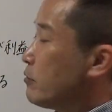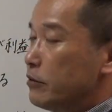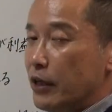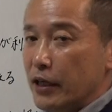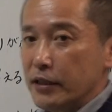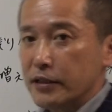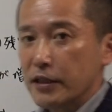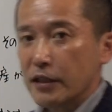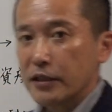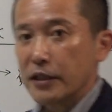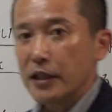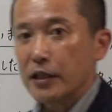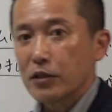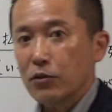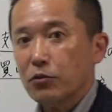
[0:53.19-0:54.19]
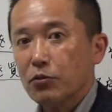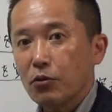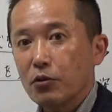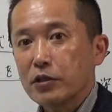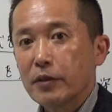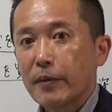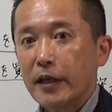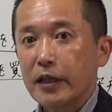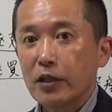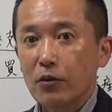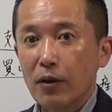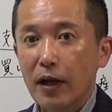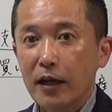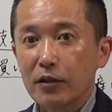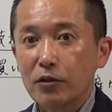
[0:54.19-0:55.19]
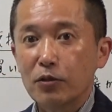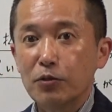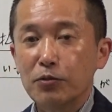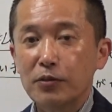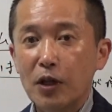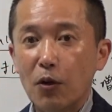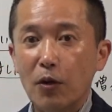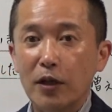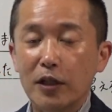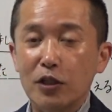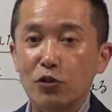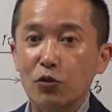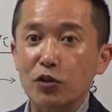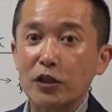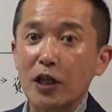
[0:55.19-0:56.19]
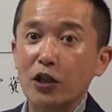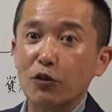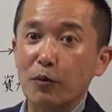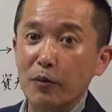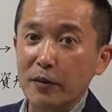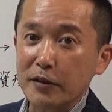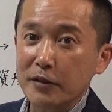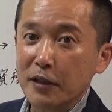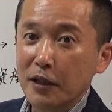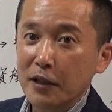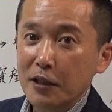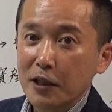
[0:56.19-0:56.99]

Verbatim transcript: くらいじゃ利益を残せばいいのかっていうふうなお話をしたいと思います、